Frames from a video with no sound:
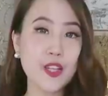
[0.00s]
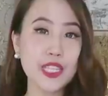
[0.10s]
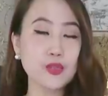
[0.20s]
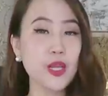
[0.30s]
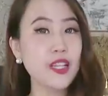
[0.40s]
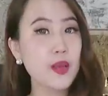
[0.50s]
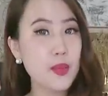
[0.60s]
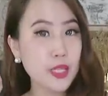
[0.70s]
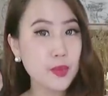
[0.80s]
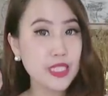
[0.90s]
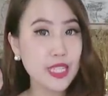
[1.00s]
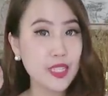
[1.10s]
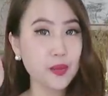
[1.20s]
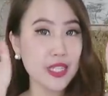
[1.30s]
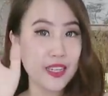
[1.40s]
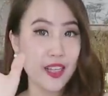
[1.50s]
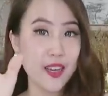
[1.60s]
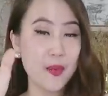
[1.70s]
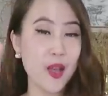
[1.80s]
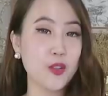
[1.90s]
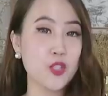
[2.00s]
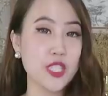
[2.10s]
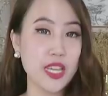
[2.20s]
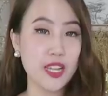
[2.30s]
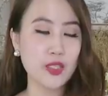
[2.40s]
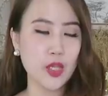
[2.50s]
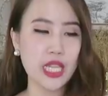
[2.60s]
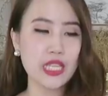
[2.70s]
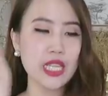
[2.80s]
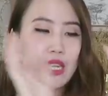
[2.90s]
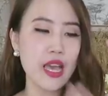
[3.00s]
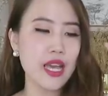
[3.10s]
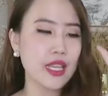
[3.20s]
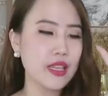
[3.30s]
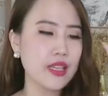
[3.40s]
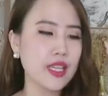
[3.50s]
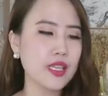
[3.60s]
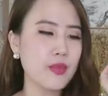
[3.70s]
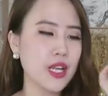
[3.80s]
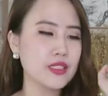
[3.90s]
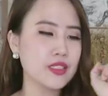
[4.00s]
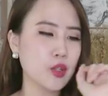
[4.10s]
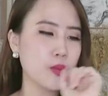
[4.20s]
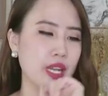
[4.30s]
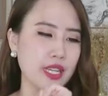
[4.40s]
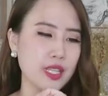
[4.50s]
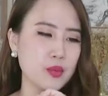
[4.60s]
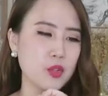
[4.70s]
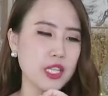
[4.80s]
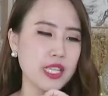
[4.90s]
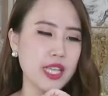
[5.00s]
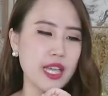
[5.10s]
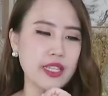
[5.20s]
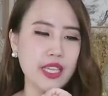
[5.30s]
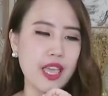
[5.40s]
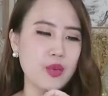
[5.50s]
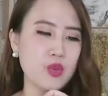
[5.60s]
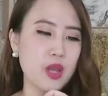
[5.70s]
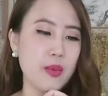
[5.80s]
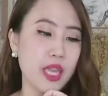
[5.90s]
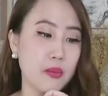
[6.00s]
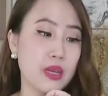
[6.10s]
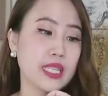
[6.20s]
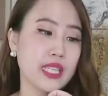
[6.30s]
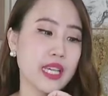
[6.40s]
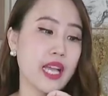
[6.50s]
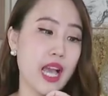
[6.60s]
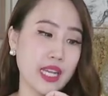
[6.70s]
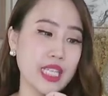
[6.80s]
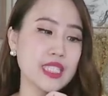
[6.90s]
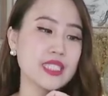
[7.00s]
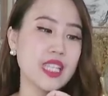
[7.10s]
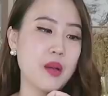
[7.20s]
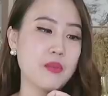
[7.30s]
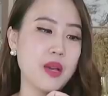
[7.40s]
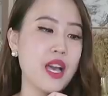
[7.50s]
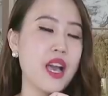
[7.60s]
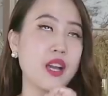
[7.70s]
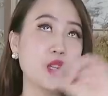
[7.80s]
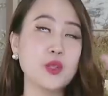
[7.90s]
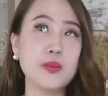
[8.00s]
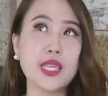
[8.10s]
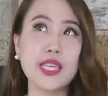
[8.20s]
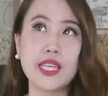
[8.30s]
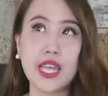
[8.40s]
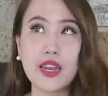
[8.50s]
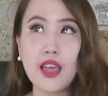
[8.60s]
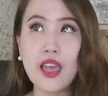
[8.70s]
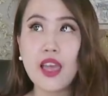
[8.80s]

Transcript: guys, welcome back to my channel. Perkenalkan nama aku Shira Antoinette dan hari ini kita bakal seru banget. Mungkin kalian udah banyak banget yang kangen sama aku bikin